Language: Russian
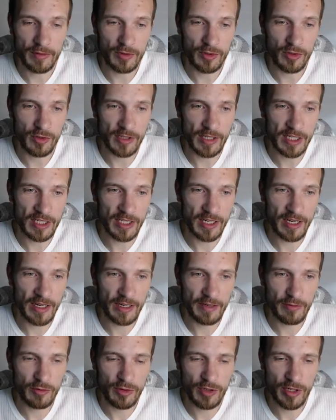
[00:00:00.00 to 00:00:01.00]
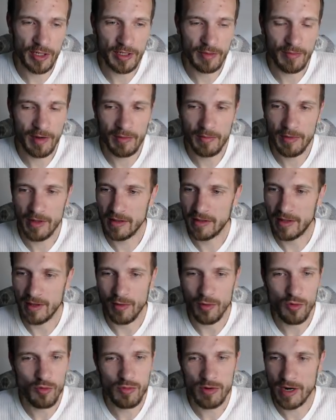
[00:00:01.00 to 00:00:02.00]
что зашкаливающие эти моменты
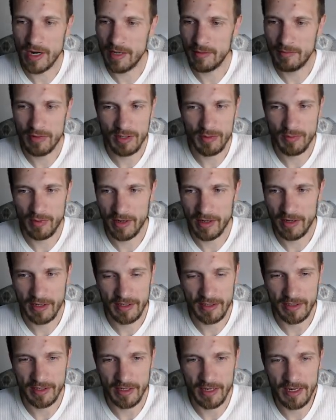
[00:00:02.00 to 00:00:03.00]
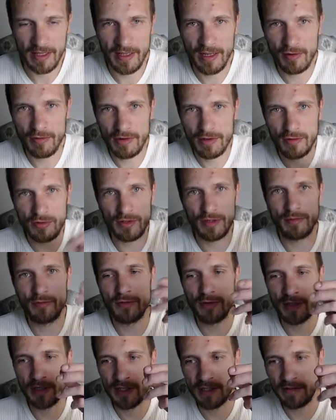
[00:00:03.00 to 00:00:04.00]
убрать бесполезно. Когда у вас уже
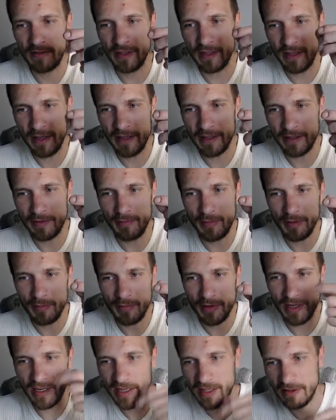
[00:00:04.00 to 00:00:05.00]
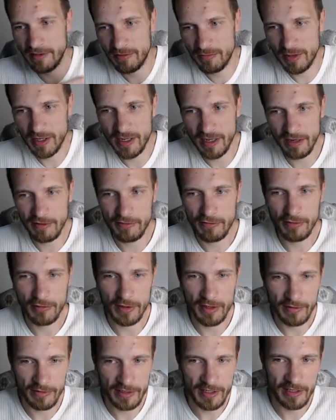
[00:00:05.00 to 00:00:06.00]
будет звенеть мембрана в
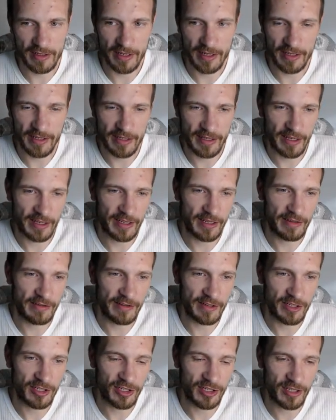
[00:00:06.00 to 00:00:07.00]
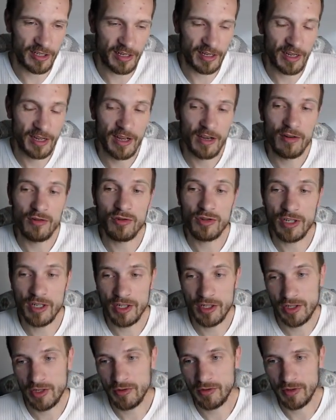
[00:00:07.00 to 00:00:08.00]
микрофоне, вы знаете такие вещи, да, уже
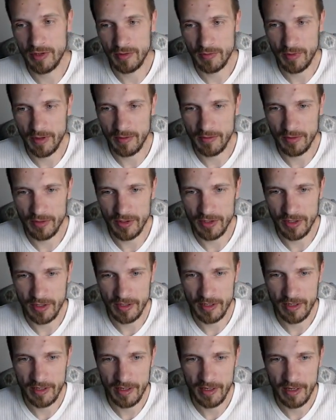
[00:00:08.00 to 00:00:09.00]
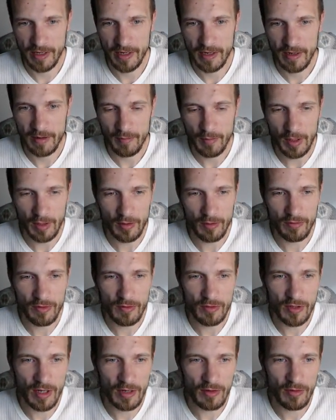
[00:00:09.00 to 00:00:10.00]
ничего не поможет. Потом вы
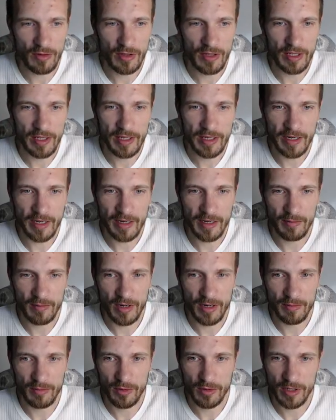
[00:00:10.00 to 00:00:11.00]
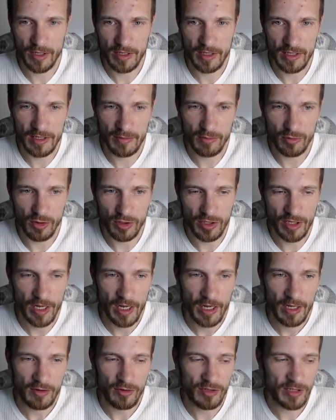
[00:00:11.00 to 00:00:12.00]
все равно это никак обработать не сможете.
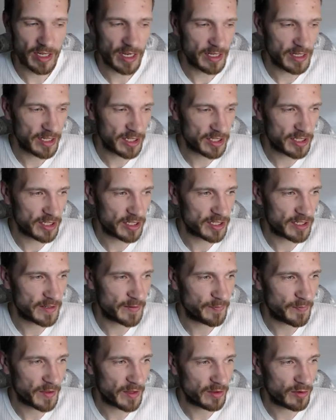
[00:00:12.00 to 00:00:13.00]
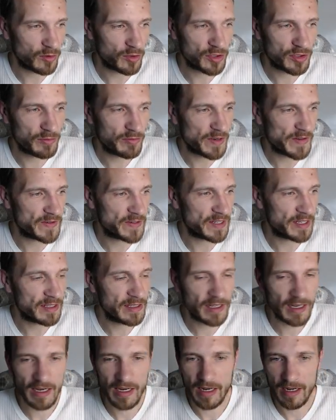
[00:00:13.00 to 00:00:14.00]
То есть, конечно же, должен быть
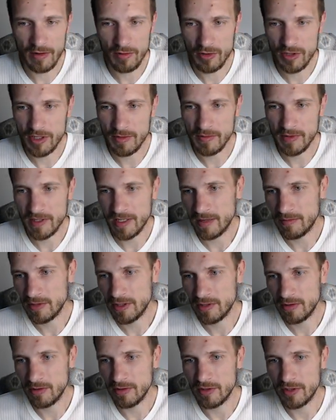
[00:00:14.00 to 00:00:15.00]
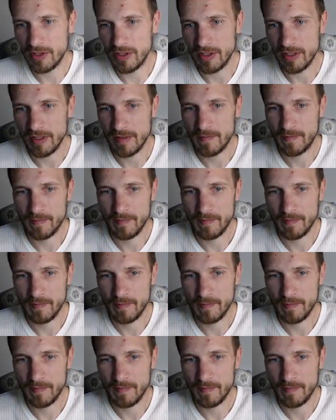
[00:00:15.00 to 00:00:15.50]
всегда хорошим сам источник.